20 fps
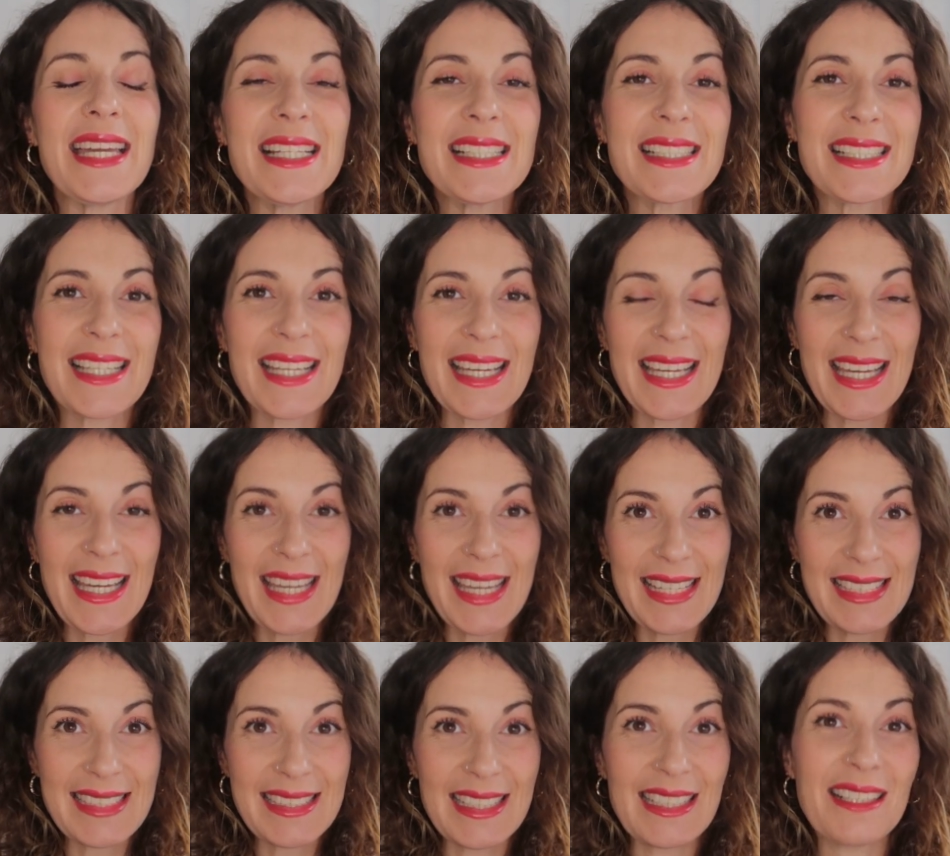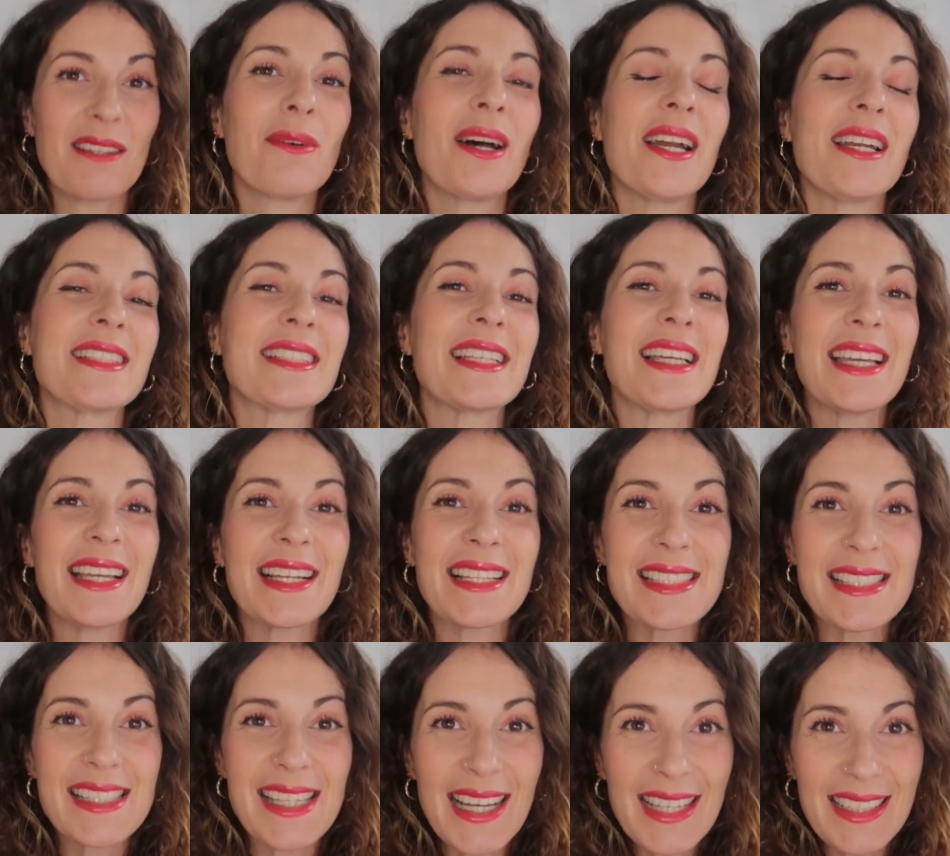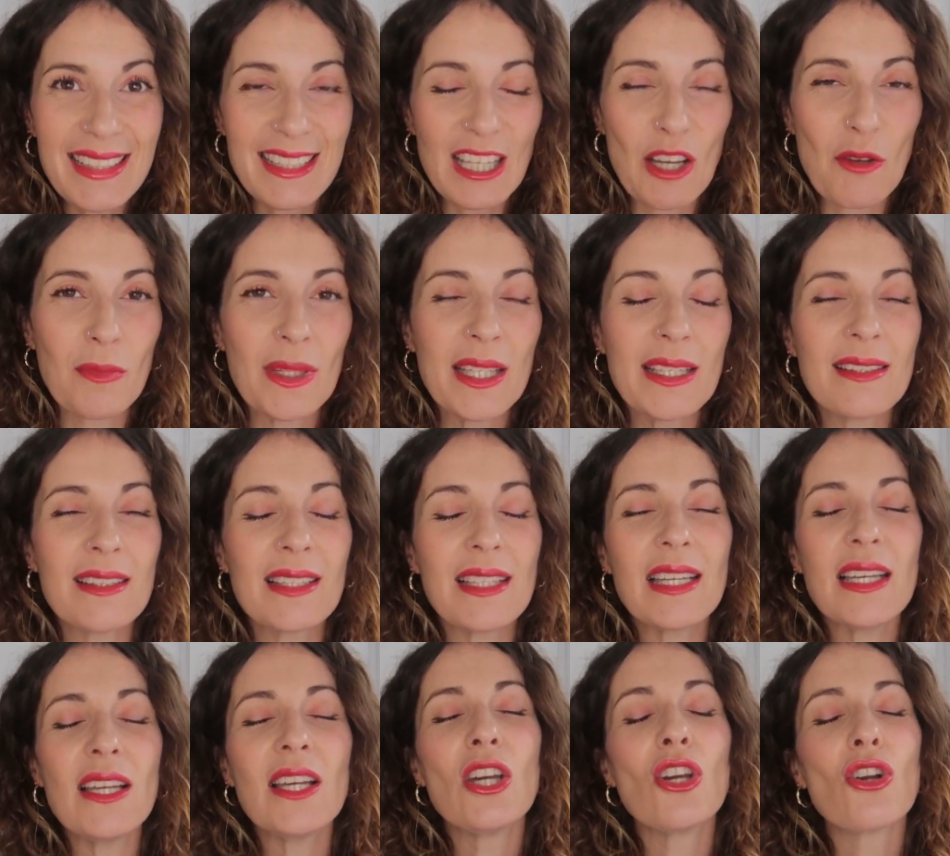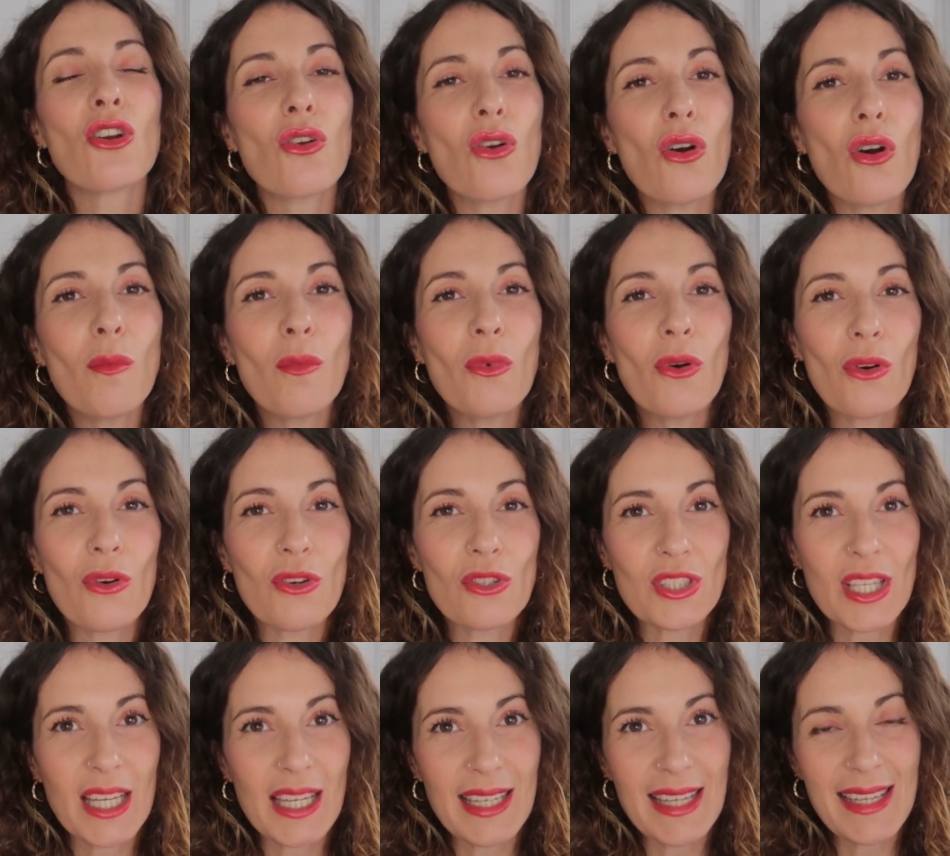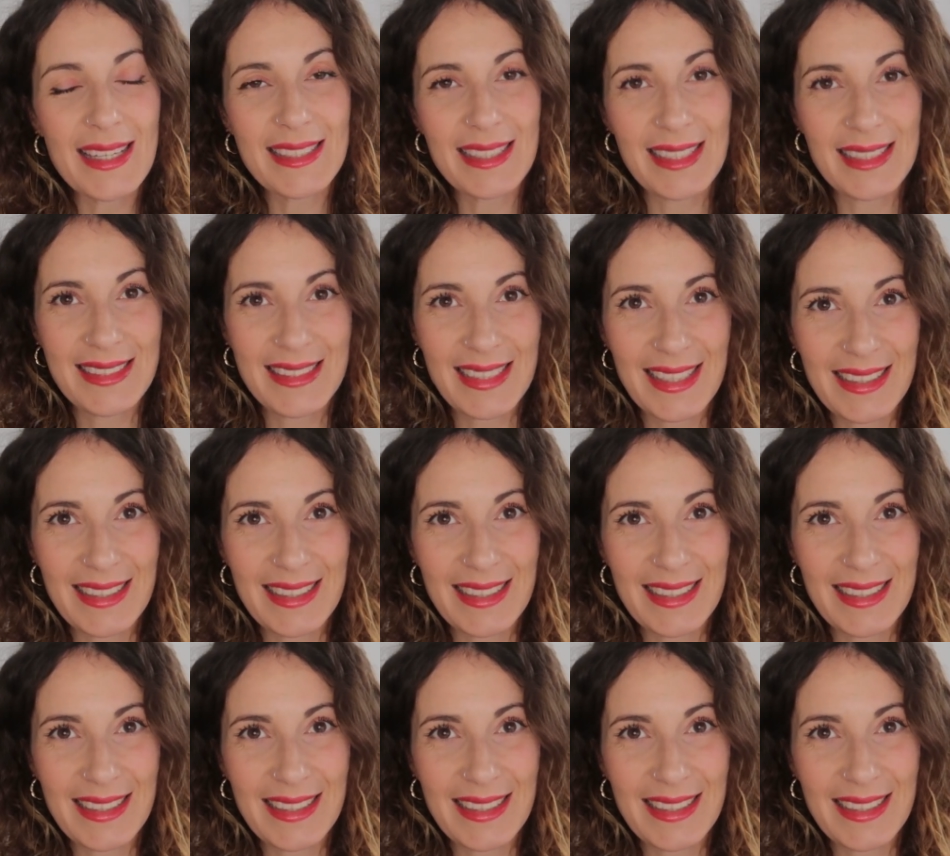es que escribáis exactamente cómo os queréis